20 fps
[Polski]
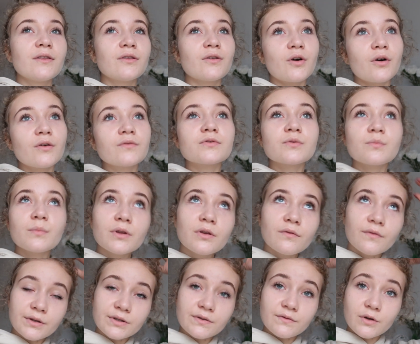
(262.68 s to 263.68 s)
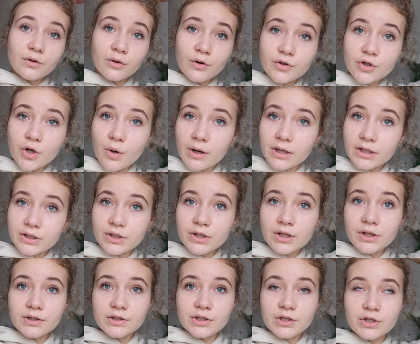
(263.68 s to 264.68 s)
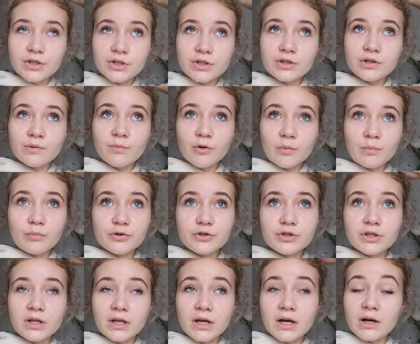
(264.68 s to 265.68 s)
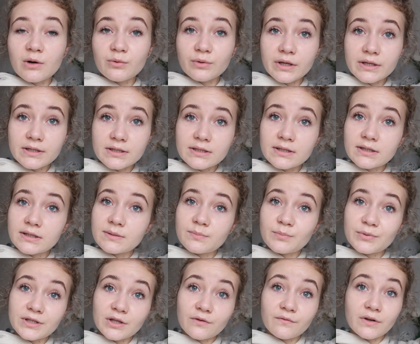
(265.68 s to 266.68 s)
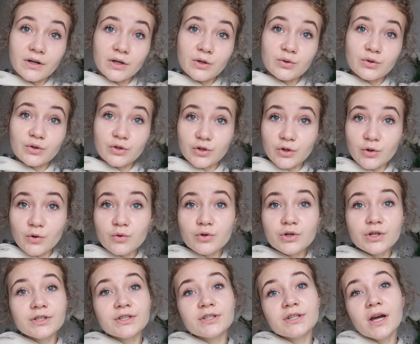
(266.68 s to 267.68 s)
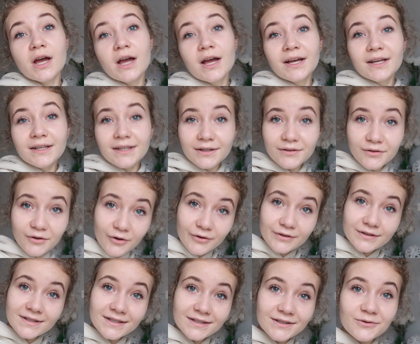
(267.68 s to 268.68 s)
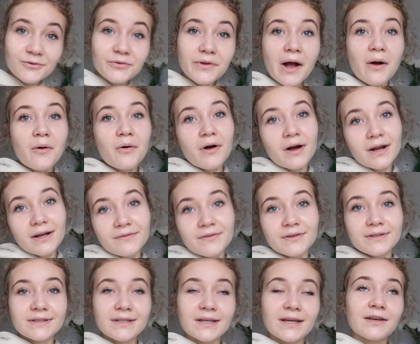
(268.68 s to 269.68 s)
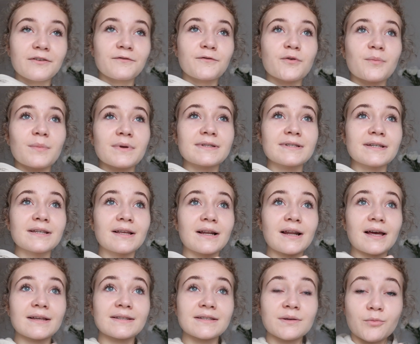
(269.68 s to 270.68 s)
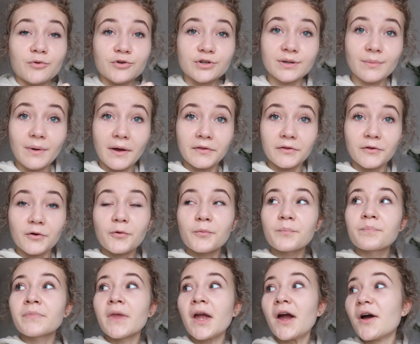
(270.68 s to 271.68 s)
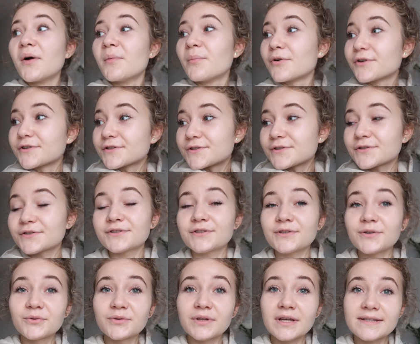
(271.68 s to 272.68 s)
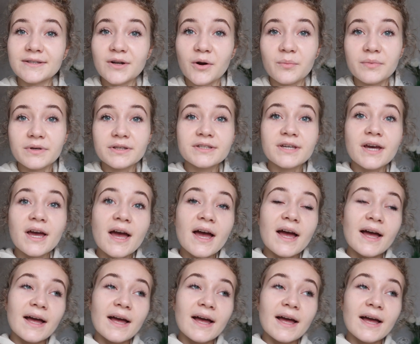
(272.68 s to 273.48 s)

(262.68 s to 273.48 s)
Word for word: No, w sumie to wiecie, w niektórych szkołach jeszcze ten dzisiejszy dzień sobie odpuścili, a u nas postanowili już ruszyć. Nie do końca się udało, ale wiecie, takie informacyjne lekcje może będą. Może coś się uda zrobić.